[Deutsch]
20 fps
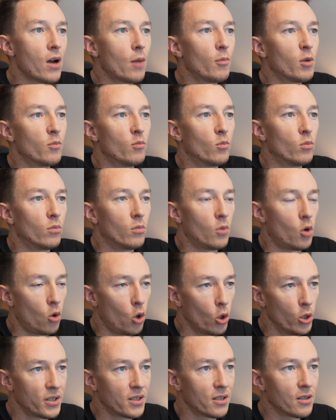Wir haben
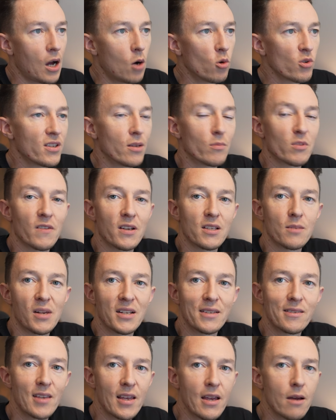heute ausnahmsweise
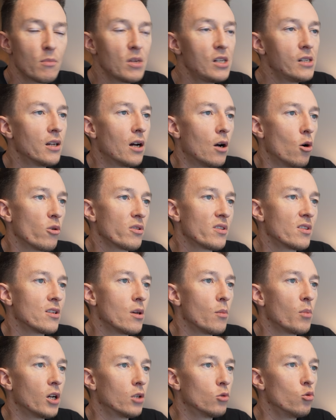mal sehr milde
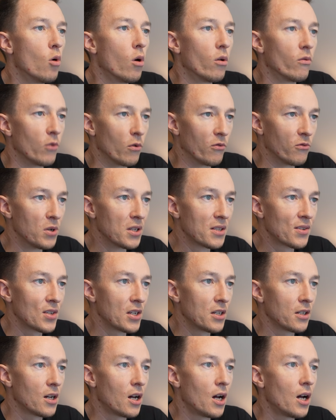Außentemperaturen von
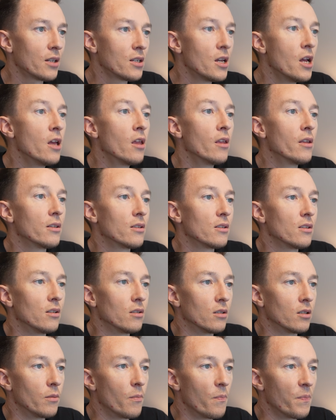14 Grad
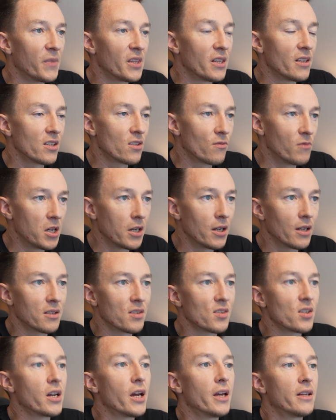ähm, deswegen hat
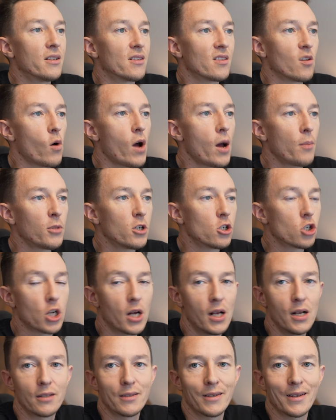das Gerät jetzt auch
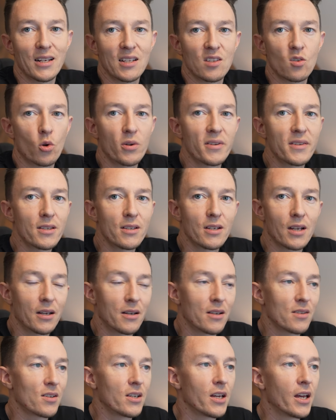abgeschaltet. Ansonsten kann
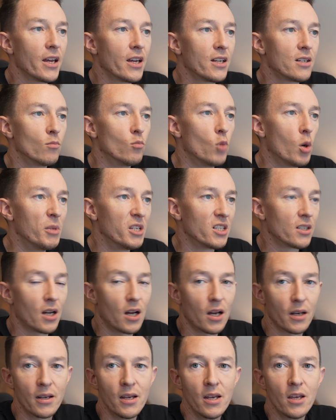das Gerät
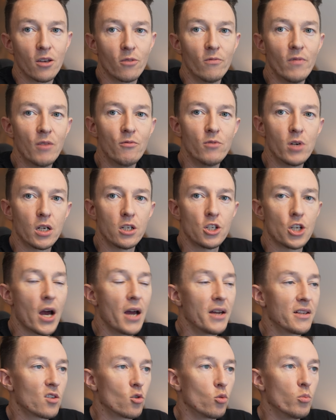momentan, wenn wirklich
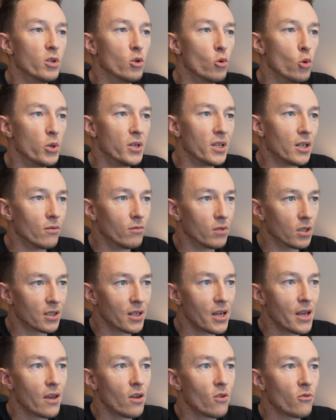Heizung benötigt wird,
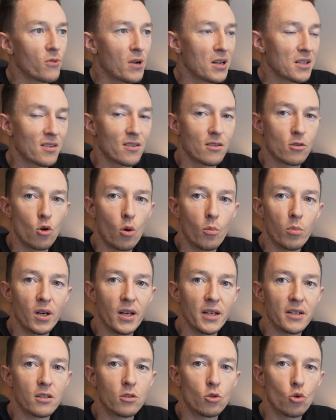fast
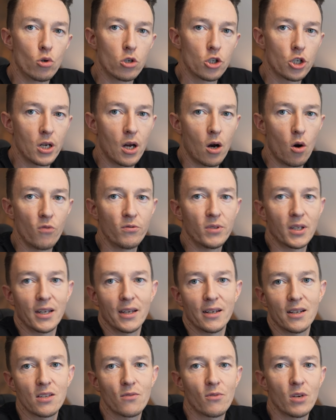komplett durchlaufen. Dann
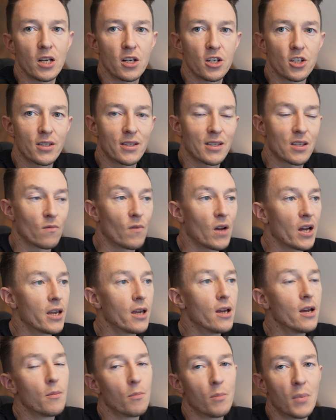geht das vielleicht
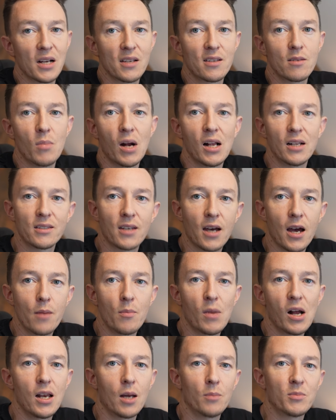zwei, maximal
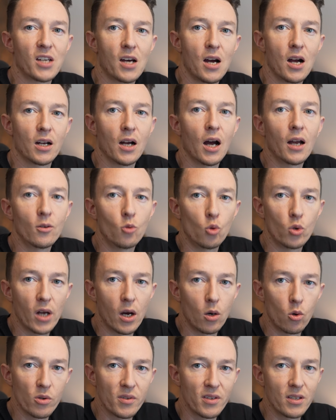dreimal am Tag an und
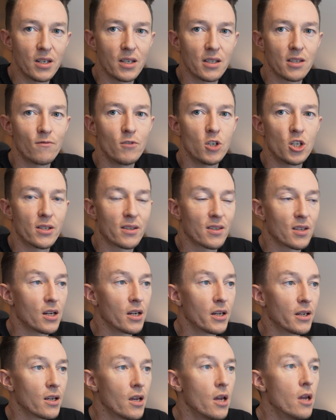aus in der
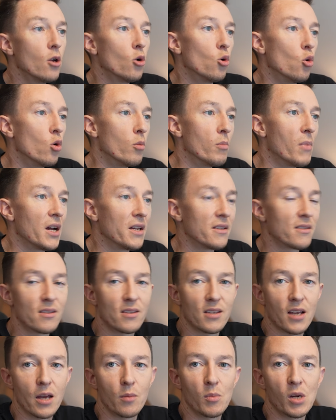Zwischenzeit und
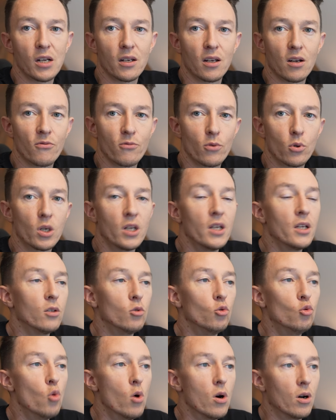meistens einmal davon
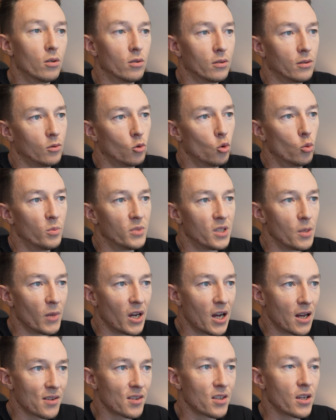nur, um dem
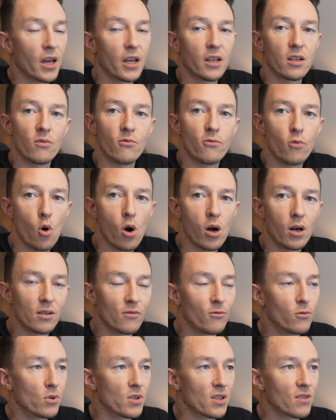Gasgerät den
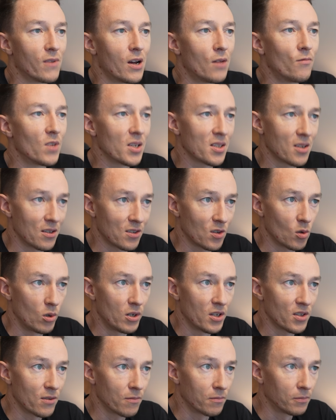Vorrang fürs Warmwasser zu
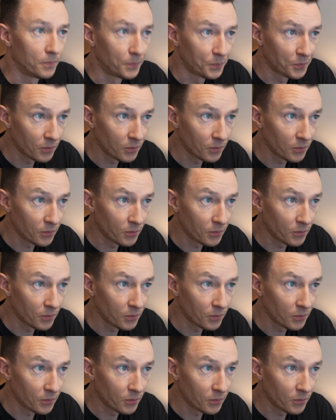lassen.